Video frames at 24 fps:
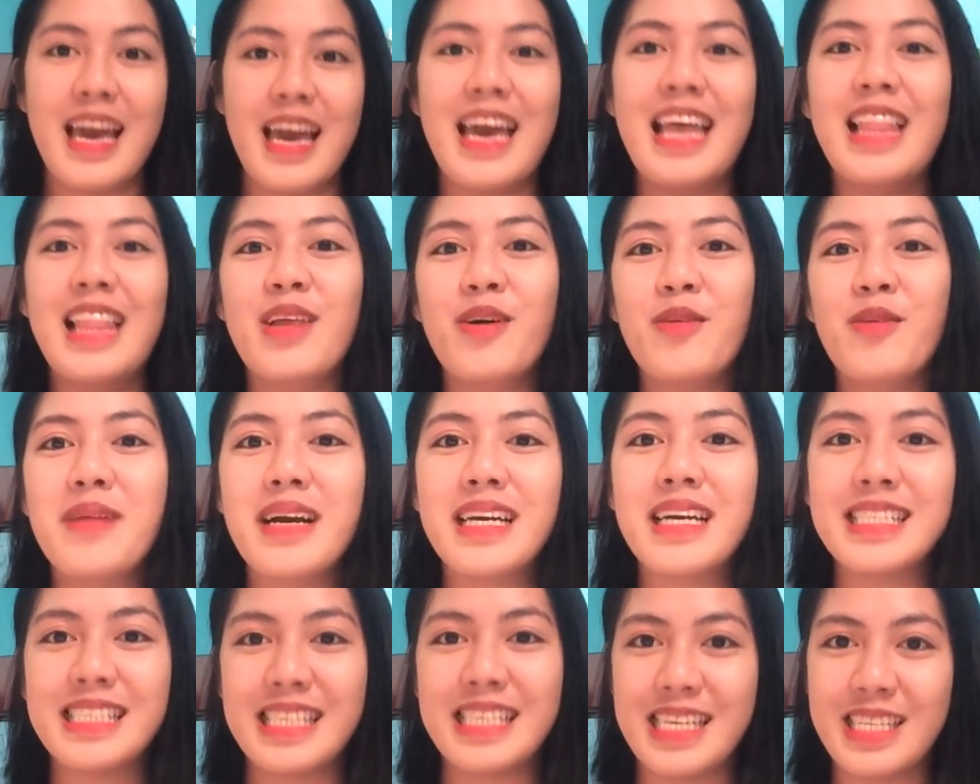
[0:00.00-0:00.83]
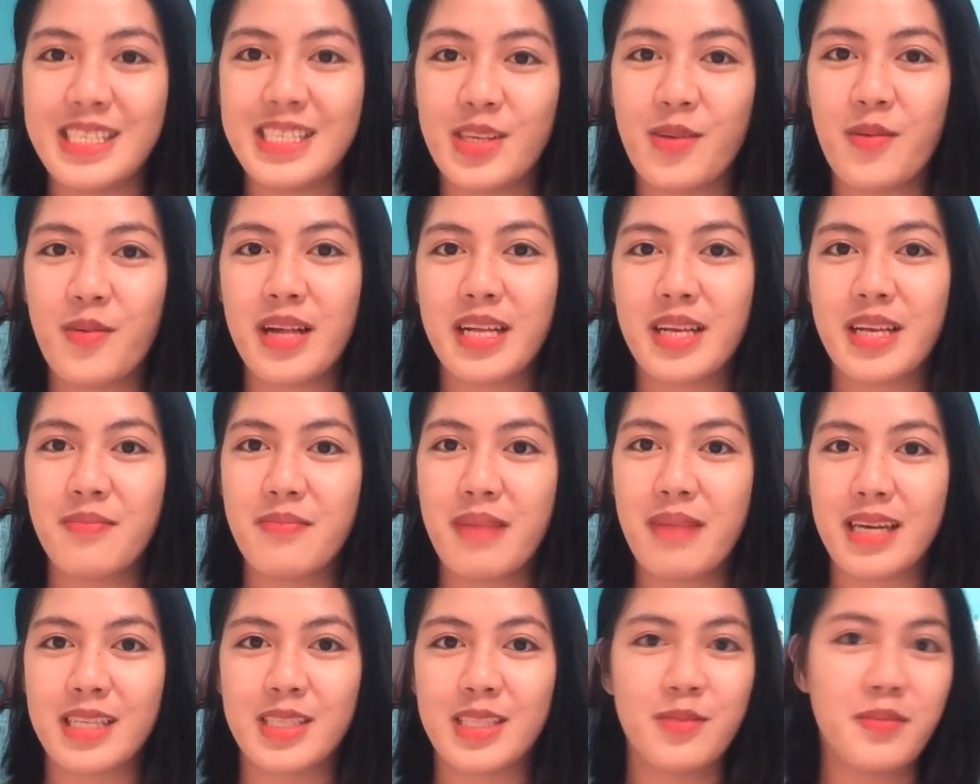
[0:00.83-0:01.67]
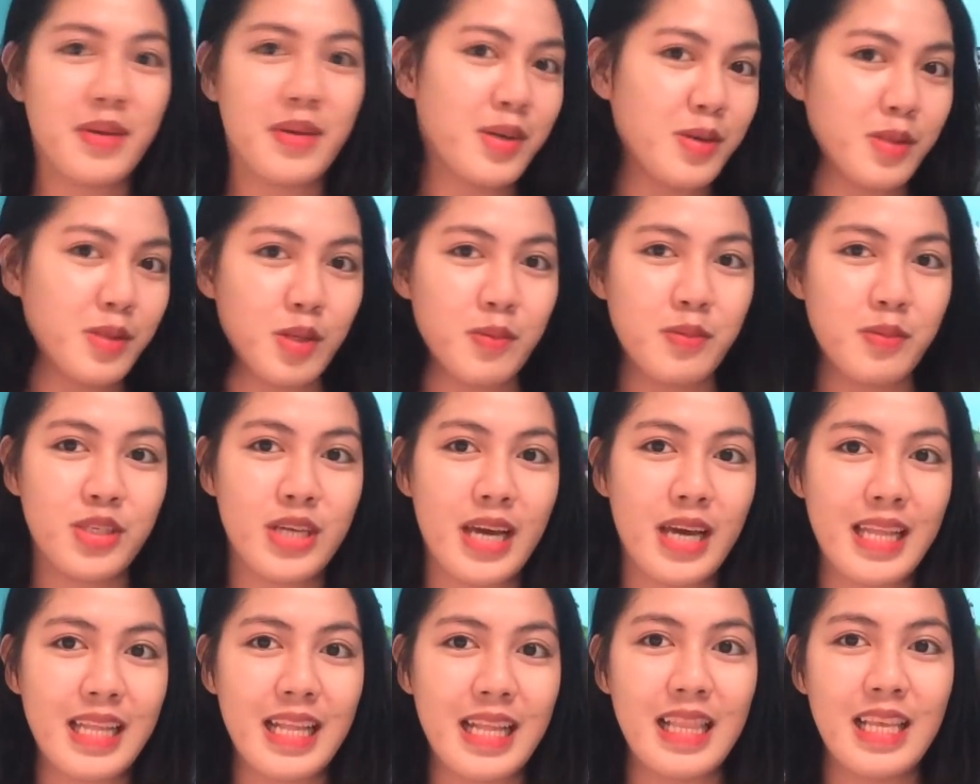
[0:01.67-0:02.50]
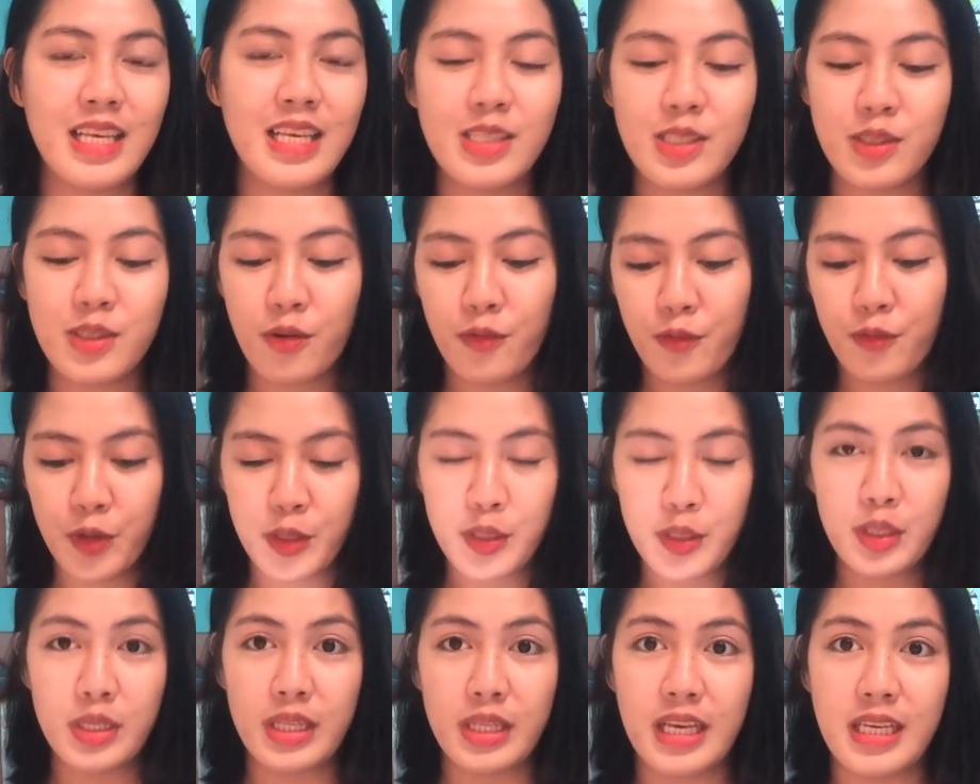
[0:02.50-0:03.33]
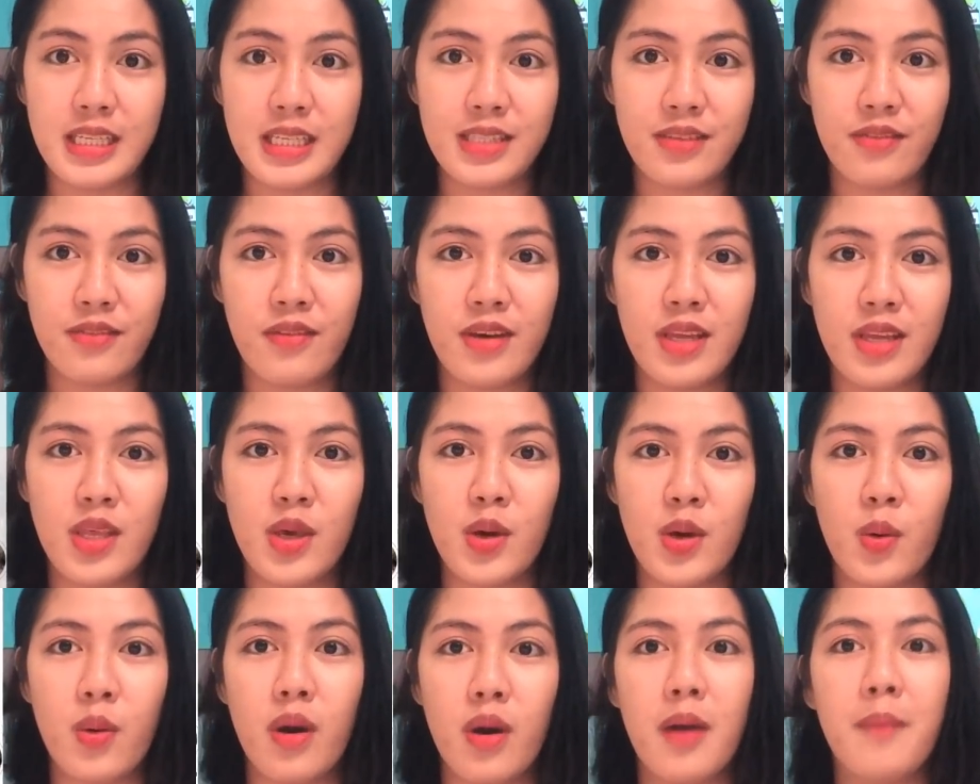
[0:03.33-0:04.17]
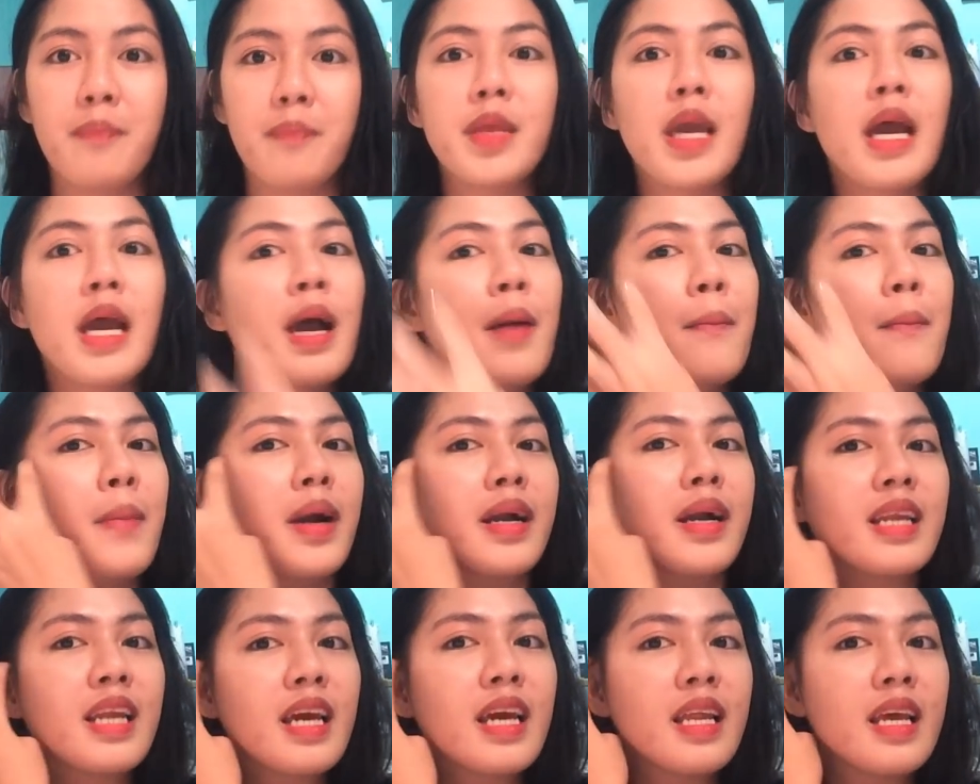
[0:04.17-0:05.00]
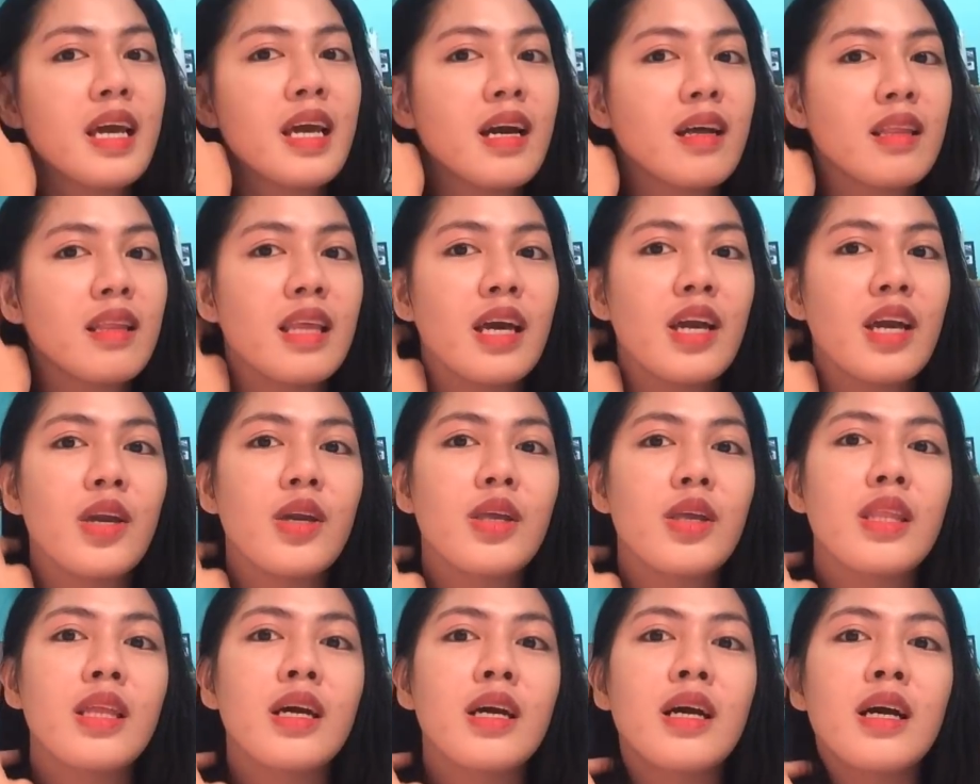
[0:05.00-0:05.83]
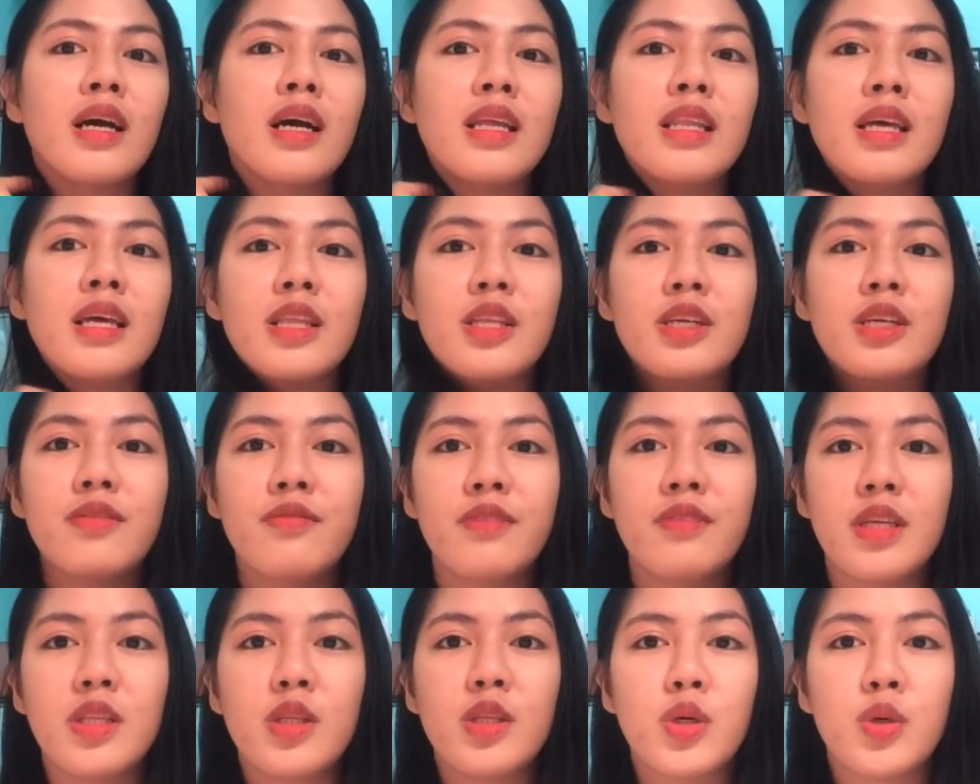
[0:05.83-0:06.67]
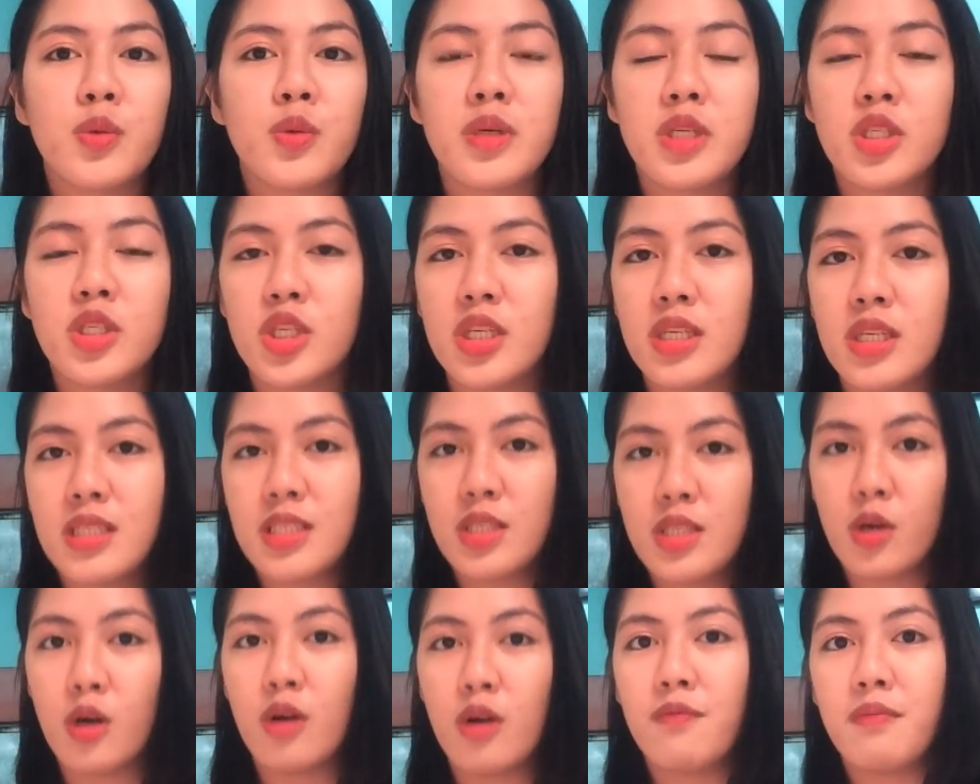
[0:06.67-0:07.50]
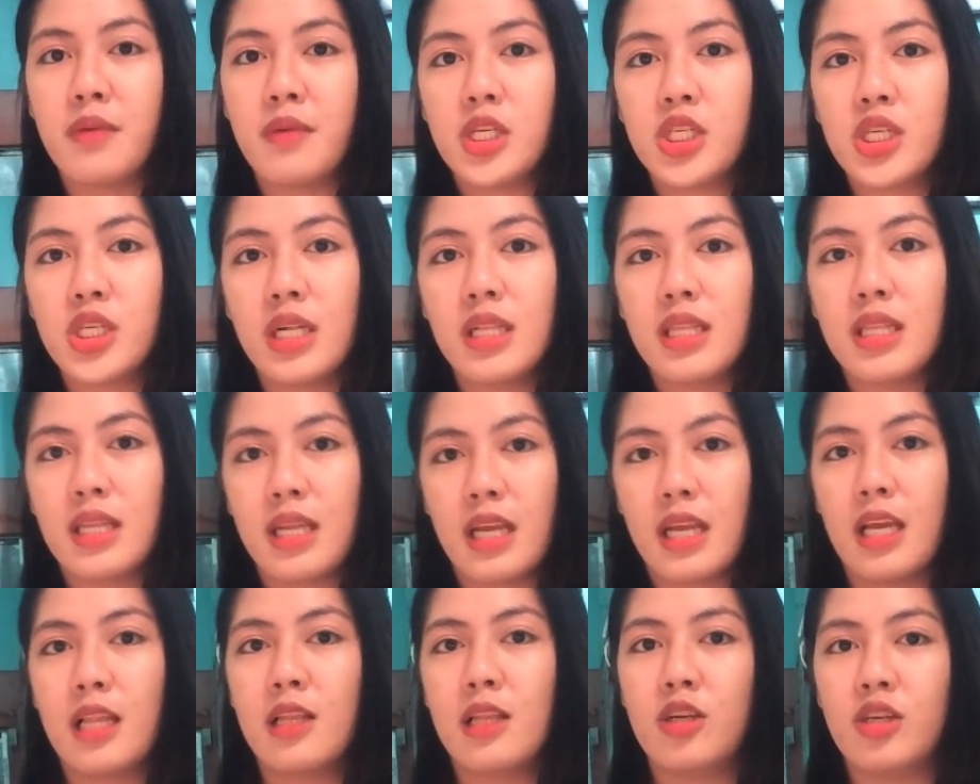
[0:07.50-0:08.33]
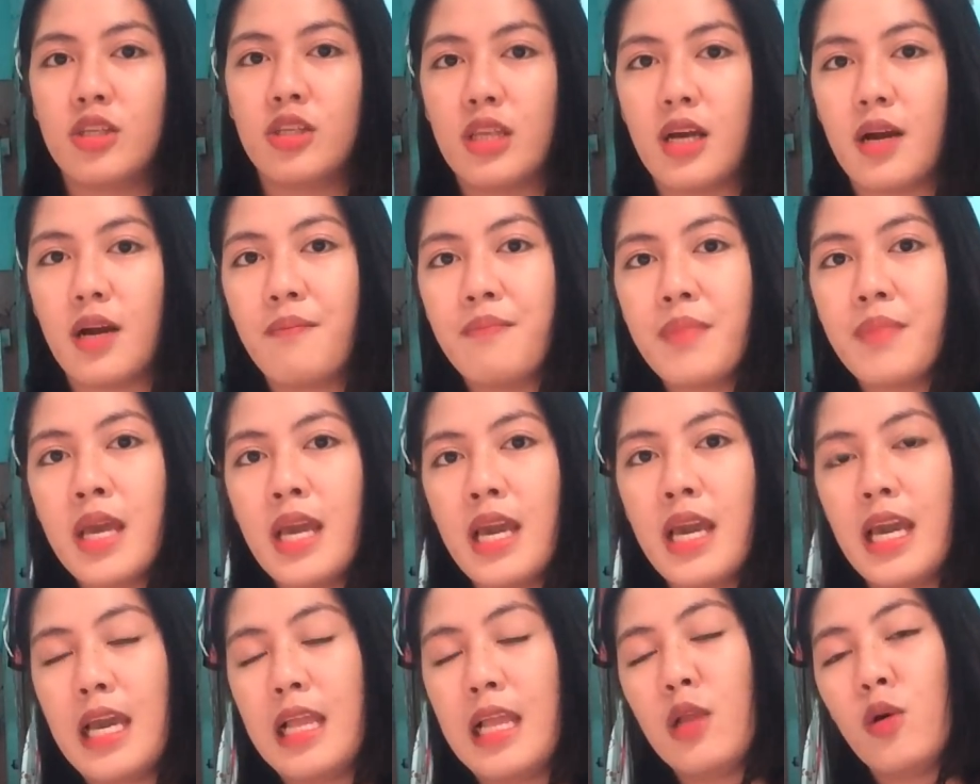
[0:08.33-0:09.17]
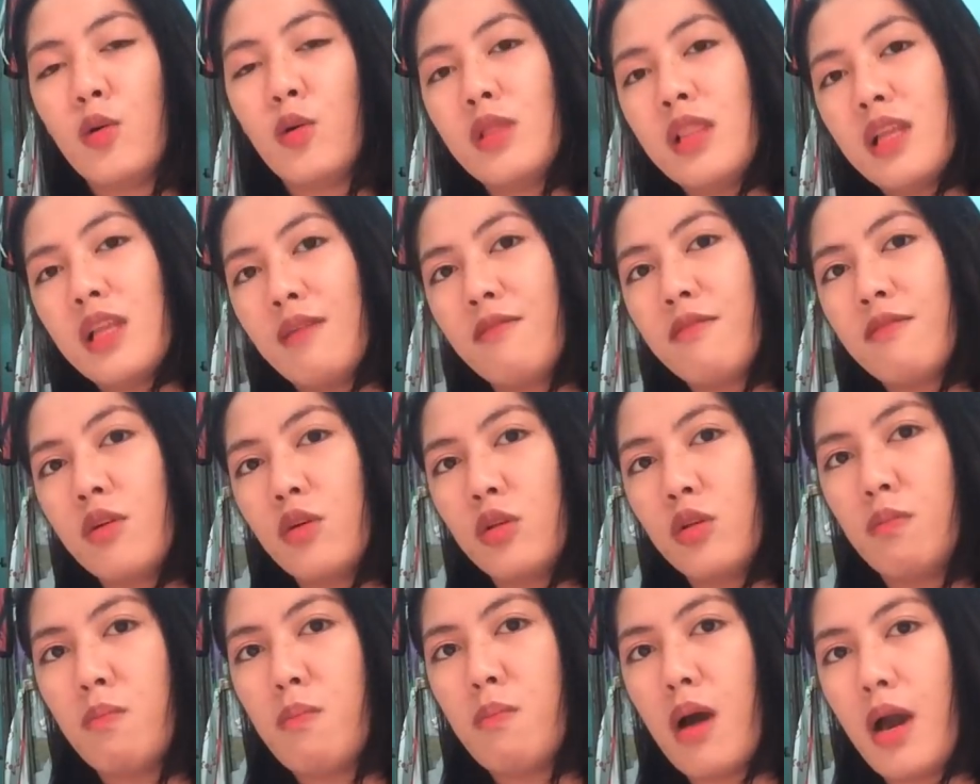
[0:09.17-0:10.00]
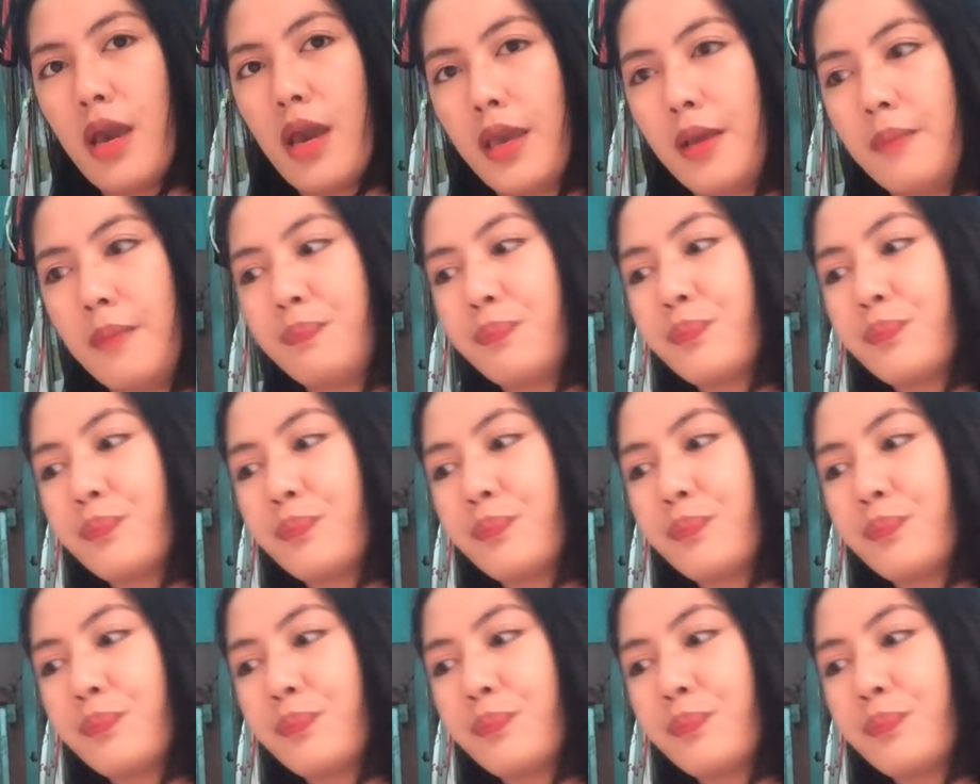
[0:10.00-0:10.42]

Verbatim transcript: Hello mga sis! Welcome back sa my YouTube channel. And so for today's video, um, magre-react tayo ng another video which is yung official trailer ng Hello Love Goodbye.